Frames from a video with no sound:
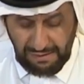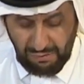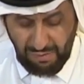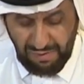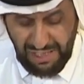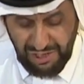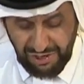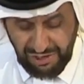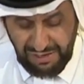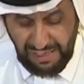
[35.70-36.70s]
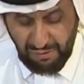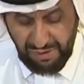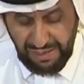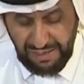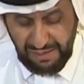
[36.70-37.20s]
آه، والمناشط
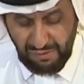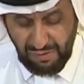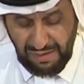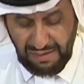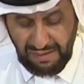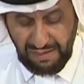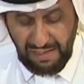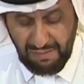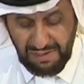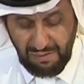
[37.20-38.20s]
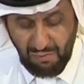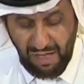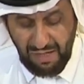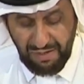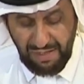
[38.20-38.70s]
الدعوية وإقامة
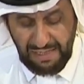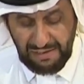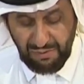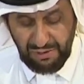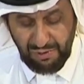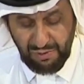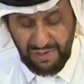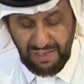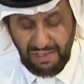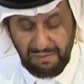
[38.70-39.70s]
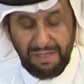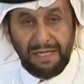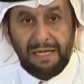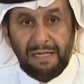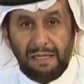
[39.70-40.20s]
المحاضرات والدروس
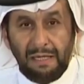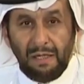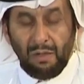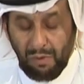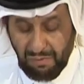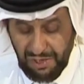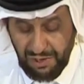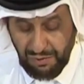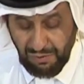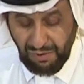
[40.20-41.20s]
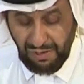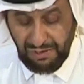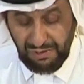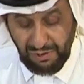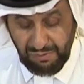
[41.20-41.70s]
العلمية ومشروع
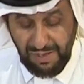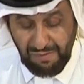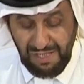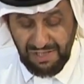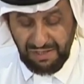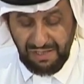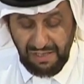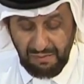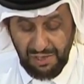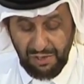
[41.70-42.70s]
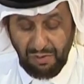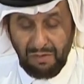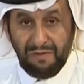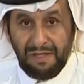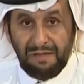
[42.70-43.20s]
عندهم جميل جدا المشروع
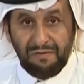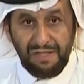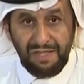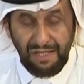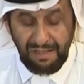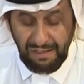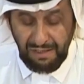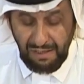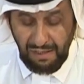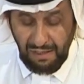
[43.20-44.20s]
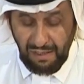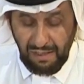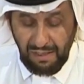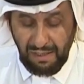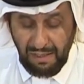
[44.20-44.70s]
الفقهي في الدين
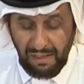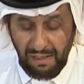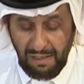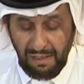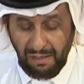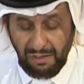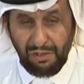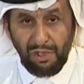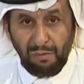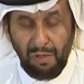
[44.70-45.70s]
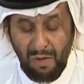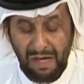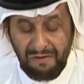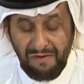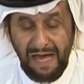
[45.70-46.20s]
آه، عندهم
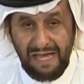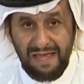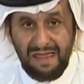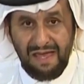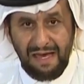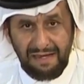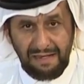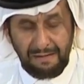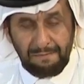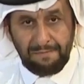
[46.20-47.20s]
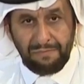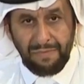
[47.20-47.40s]
الوقف هذا الثاني